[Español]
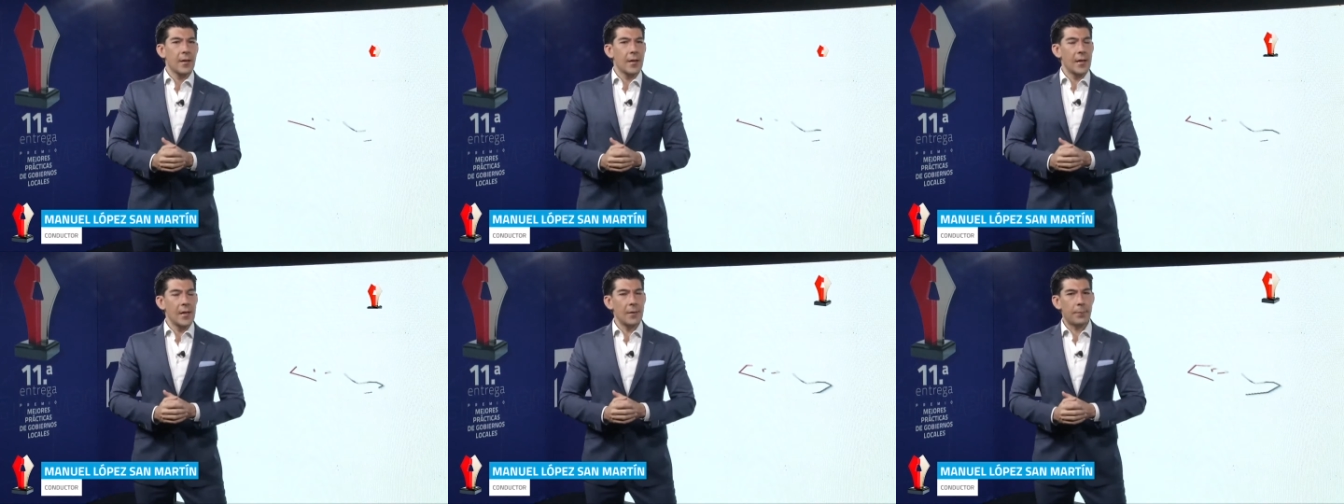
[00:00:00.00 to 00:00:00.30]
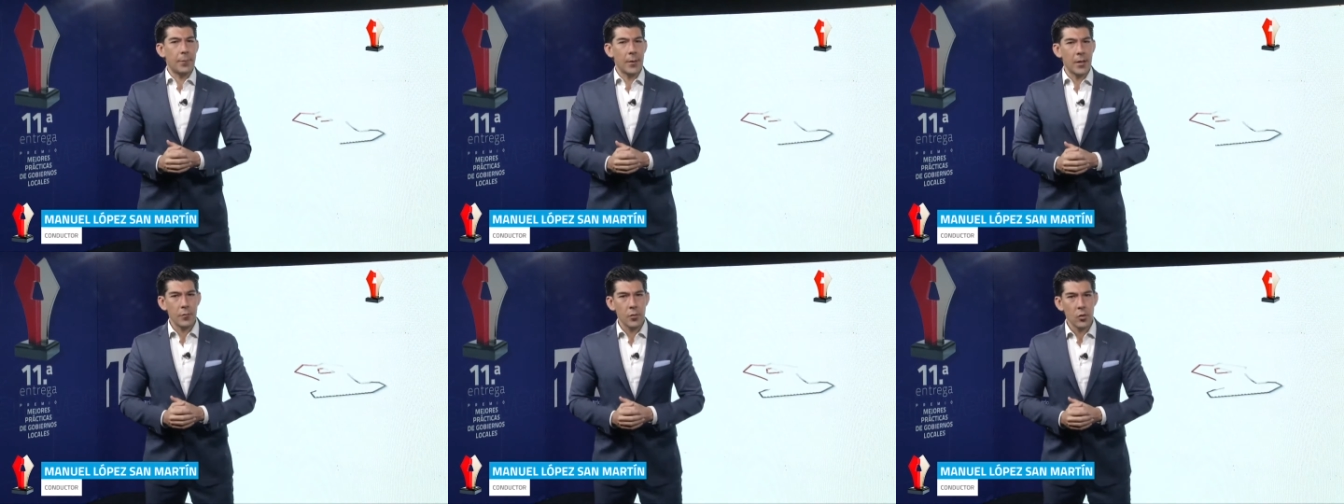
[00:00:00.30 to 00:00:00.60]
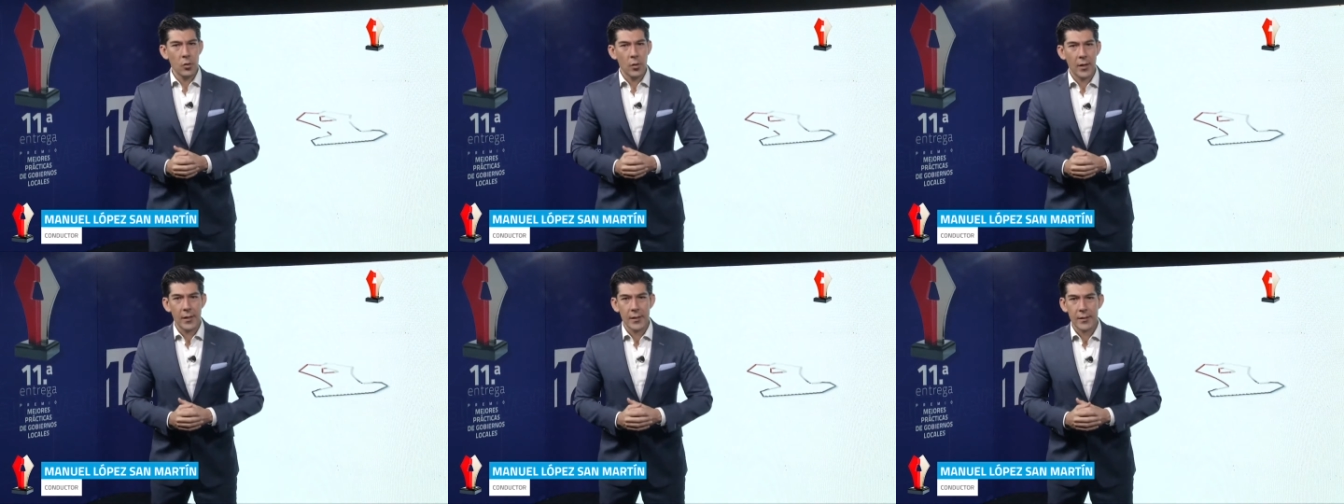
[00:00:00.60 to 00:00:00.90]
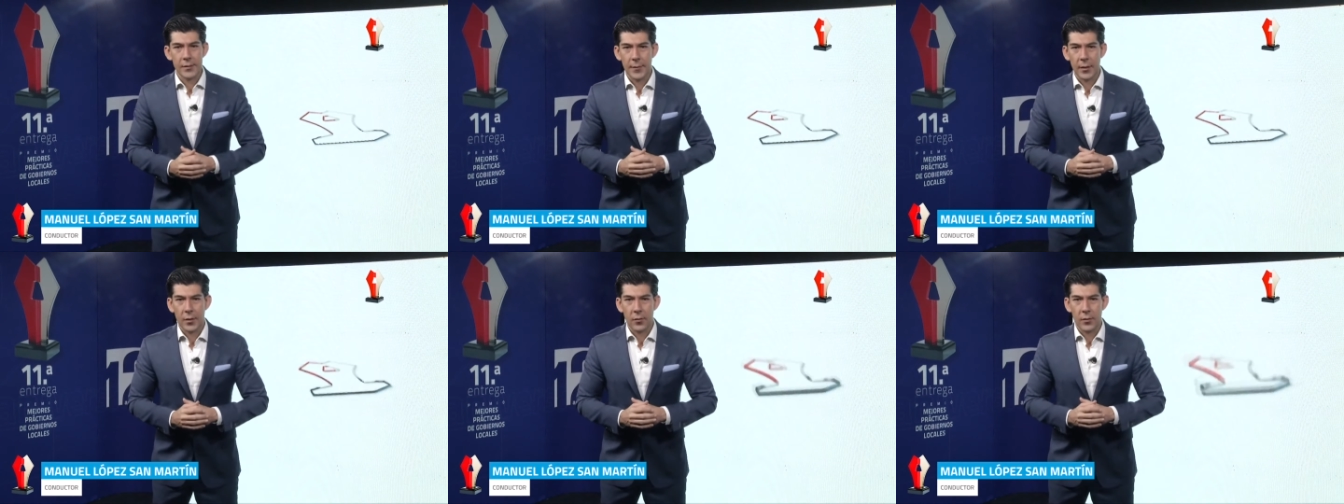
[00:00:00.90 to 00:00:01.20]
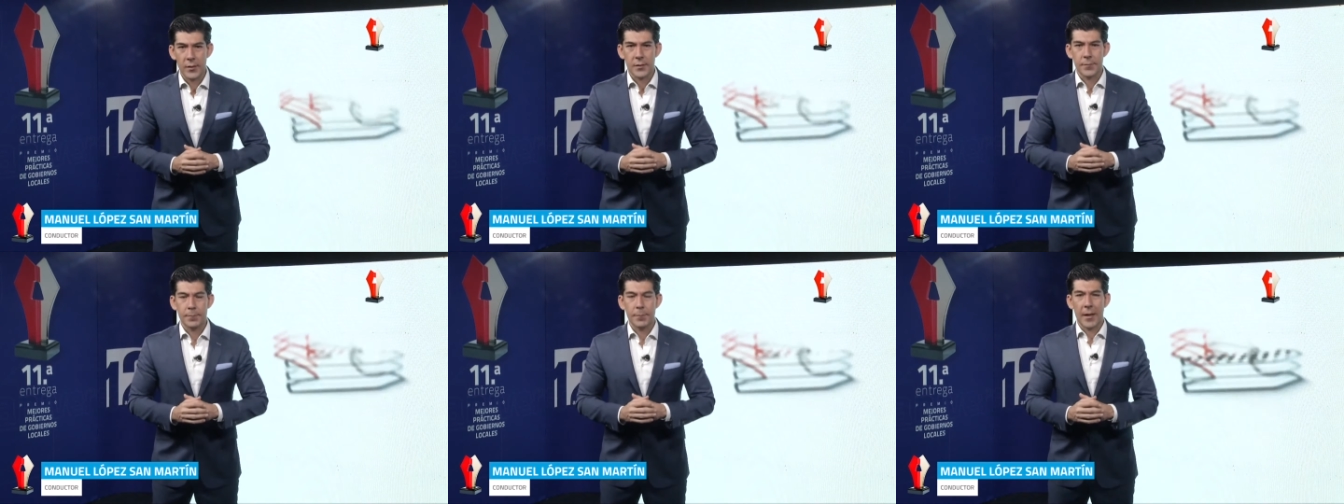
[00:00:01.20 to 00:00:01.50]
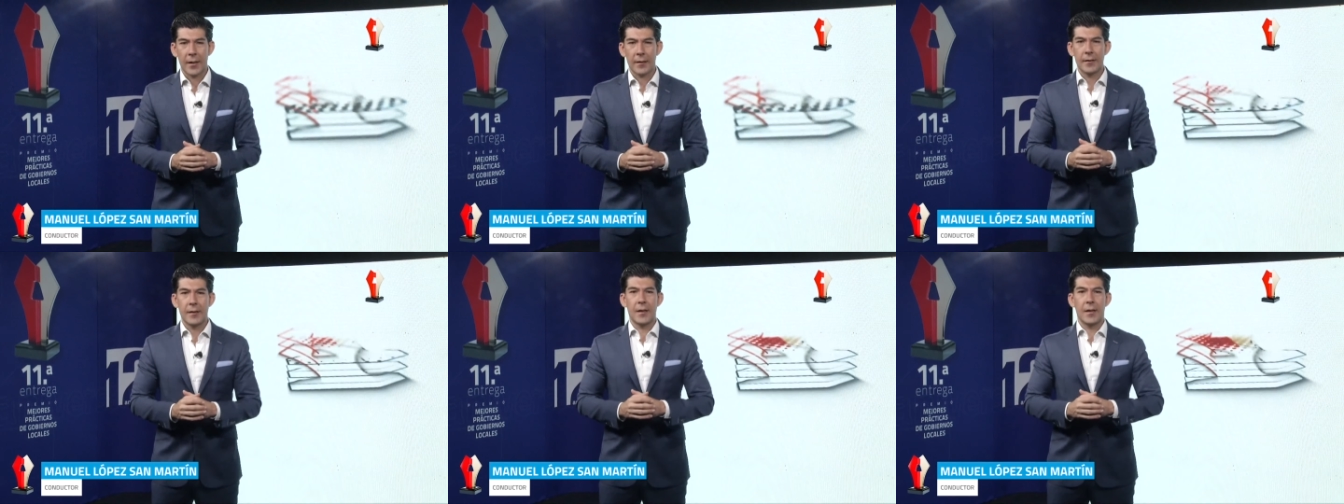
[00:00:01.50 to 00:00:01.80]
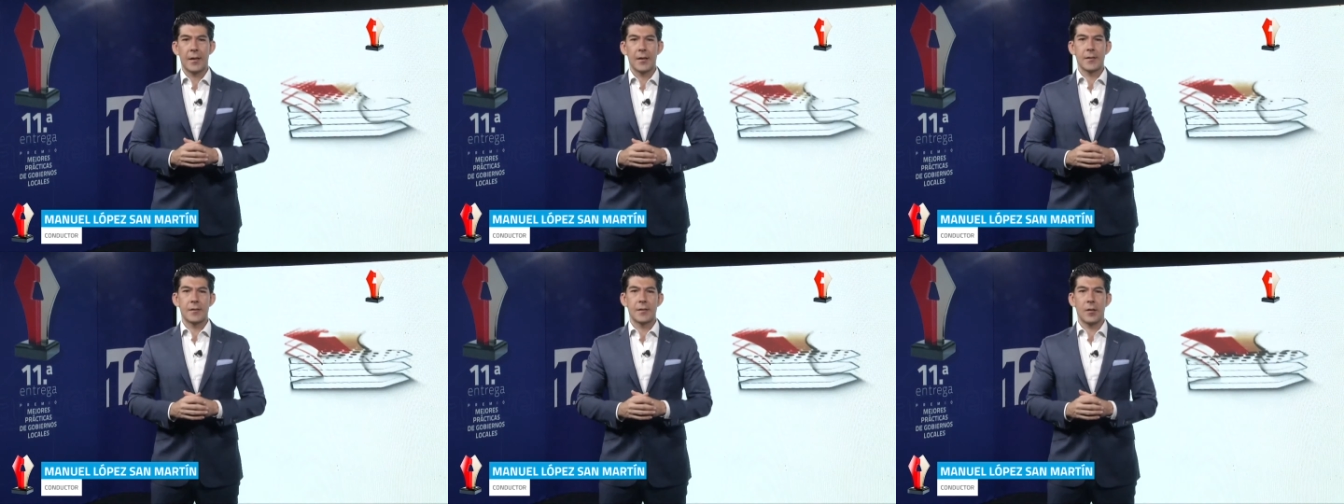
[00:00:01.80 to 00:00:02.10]
el premio a las mejores
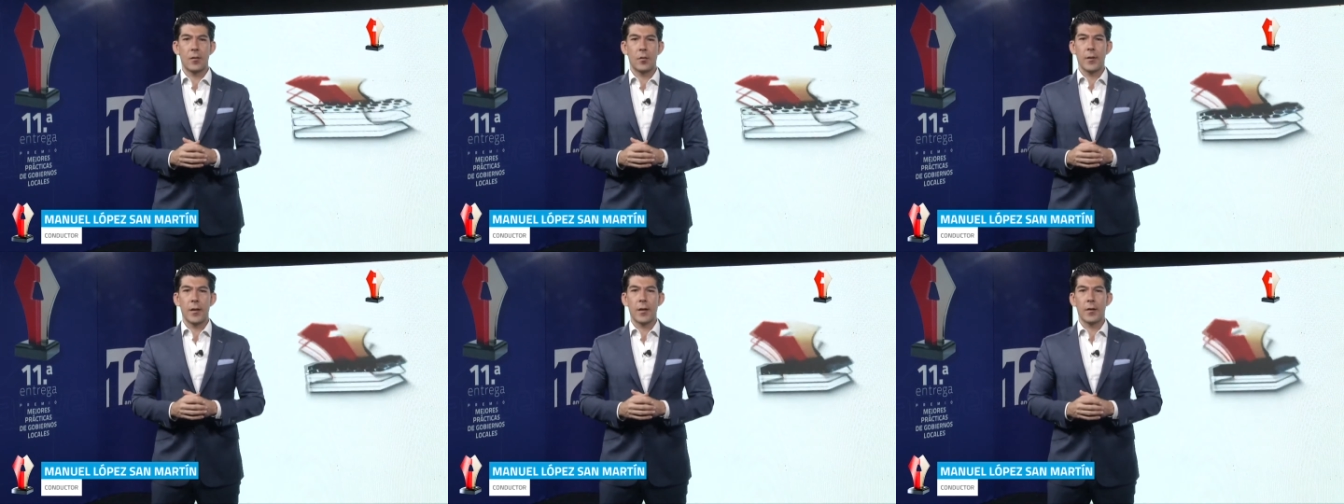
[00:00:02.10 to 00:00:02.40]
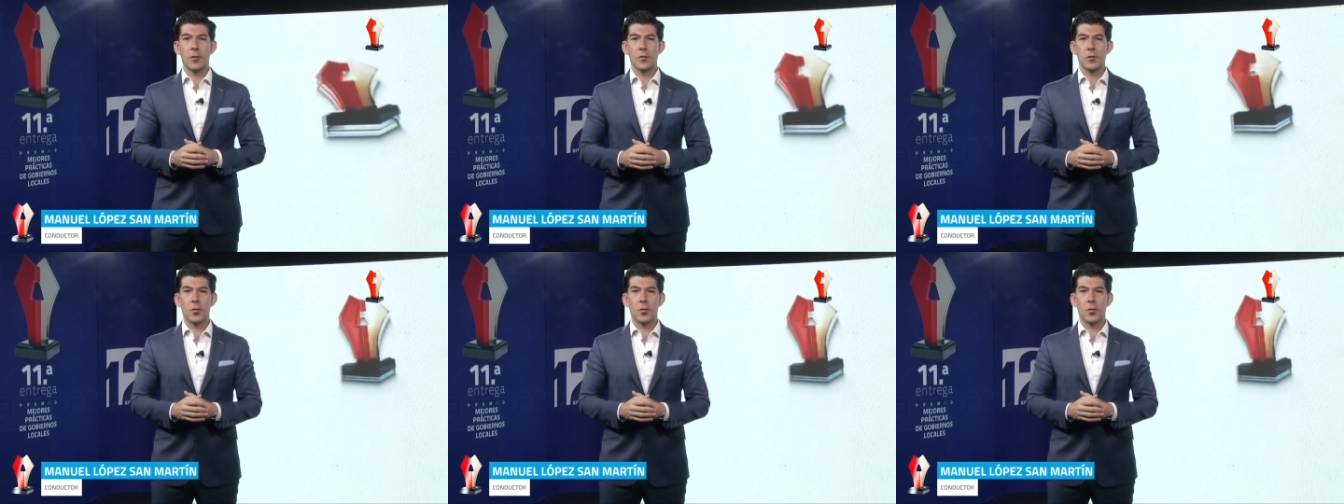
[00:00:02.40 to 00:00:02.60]
prácticas de gobiernos